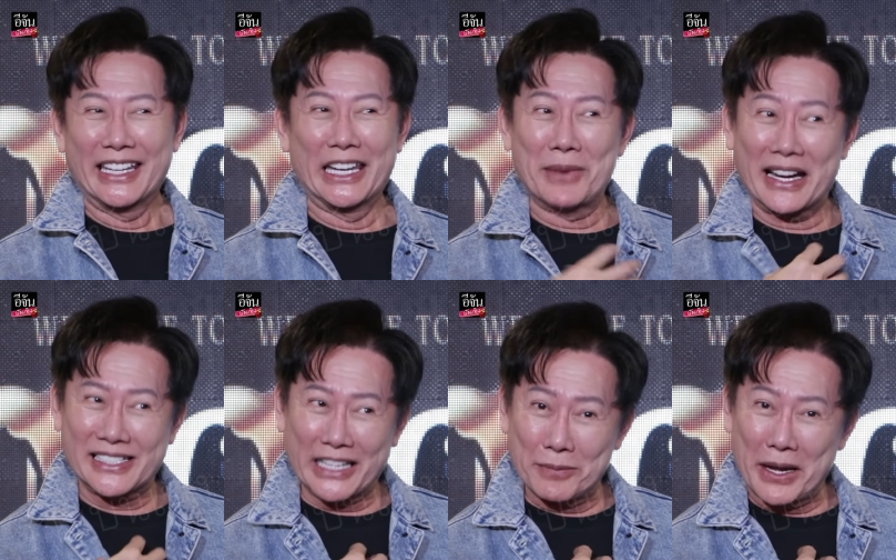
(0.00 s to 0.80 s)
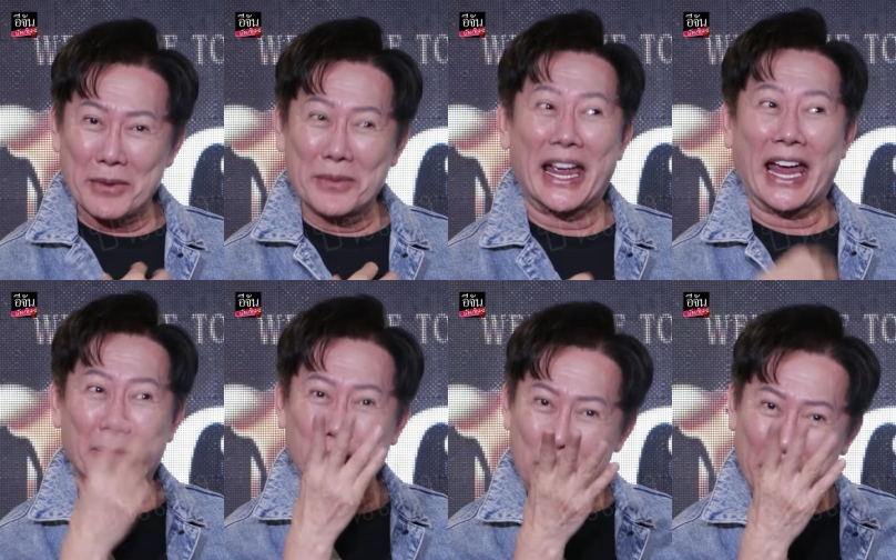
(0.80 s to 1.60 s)
If I statement, maybe I
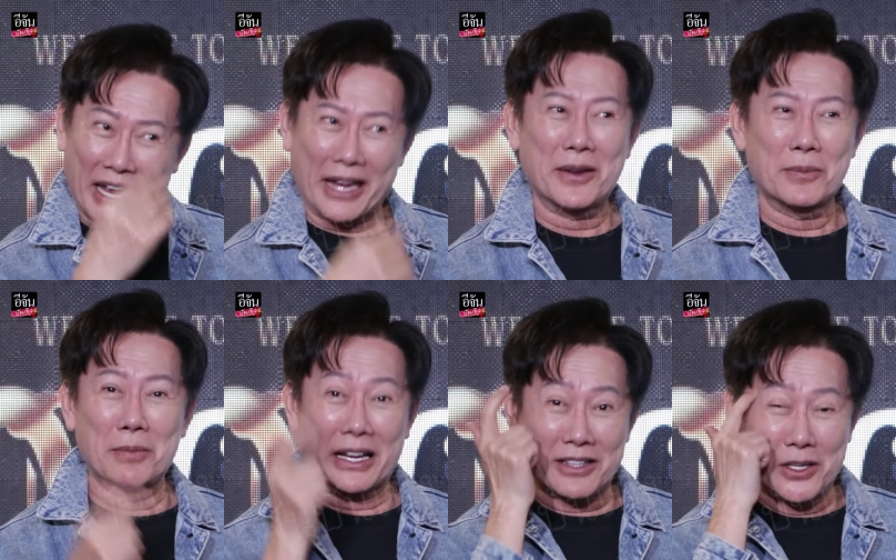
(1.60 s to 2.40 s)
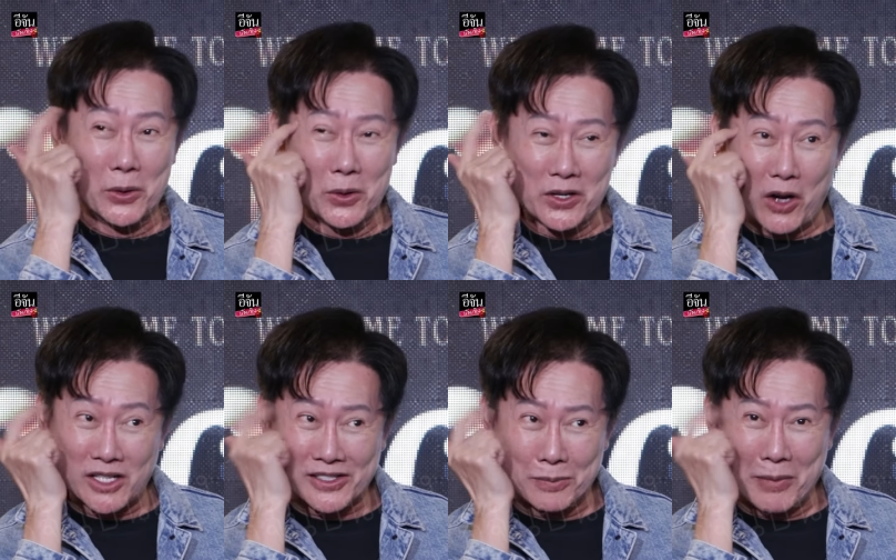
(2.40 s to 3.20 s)
have to pay. But you
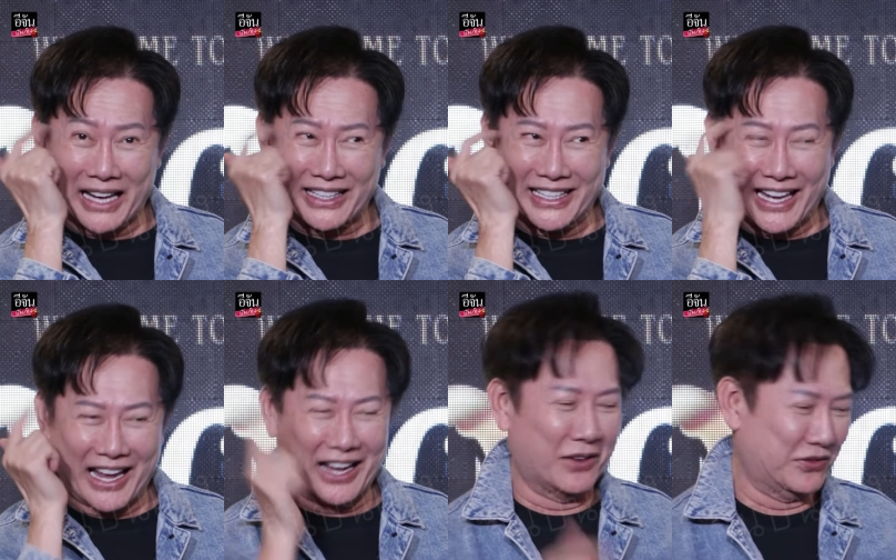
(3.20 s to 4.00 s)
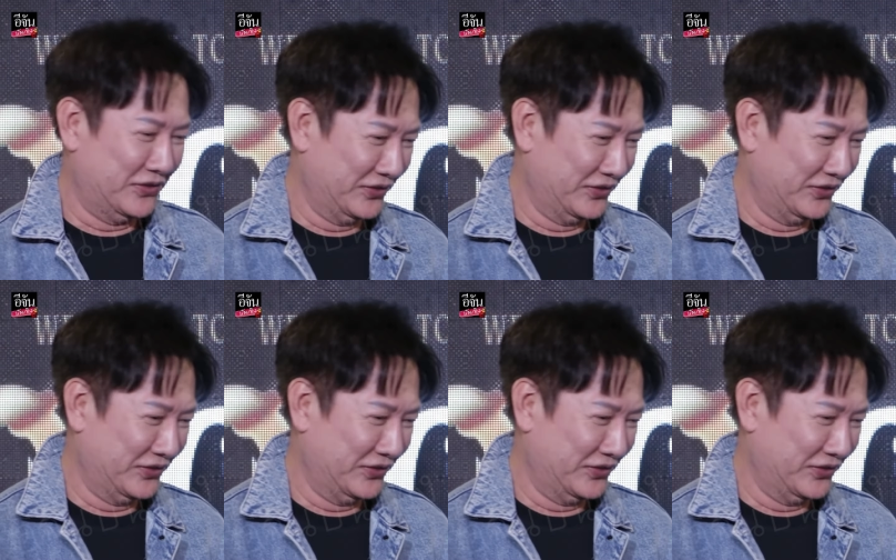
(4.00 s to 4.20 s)
not smart enough.